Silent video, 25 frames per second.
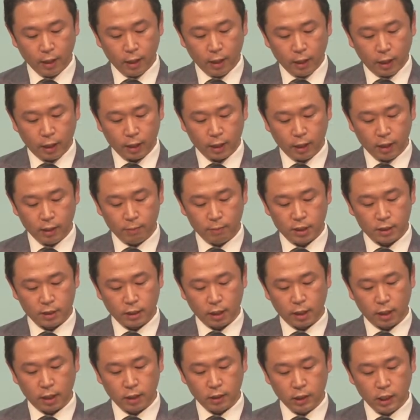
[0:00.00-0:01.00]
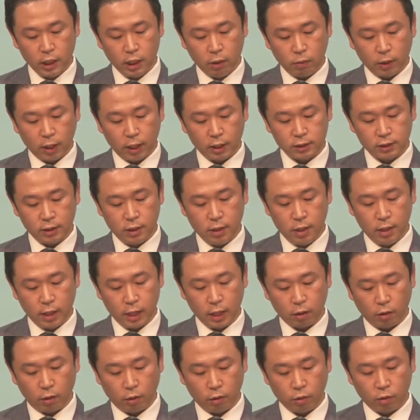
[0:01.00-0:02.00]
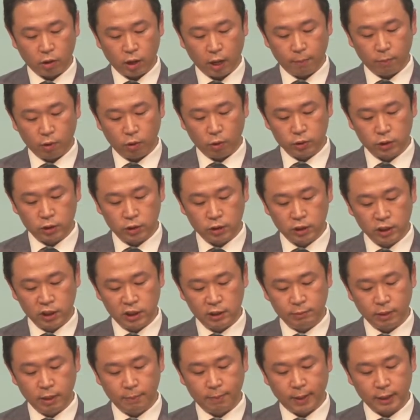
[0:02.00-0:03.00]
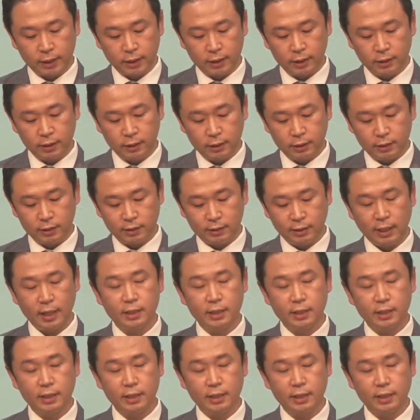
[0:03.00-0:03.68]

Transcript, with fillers: 하나님을 따라 의와 진리의 거룩함으로 지으심을 받은 새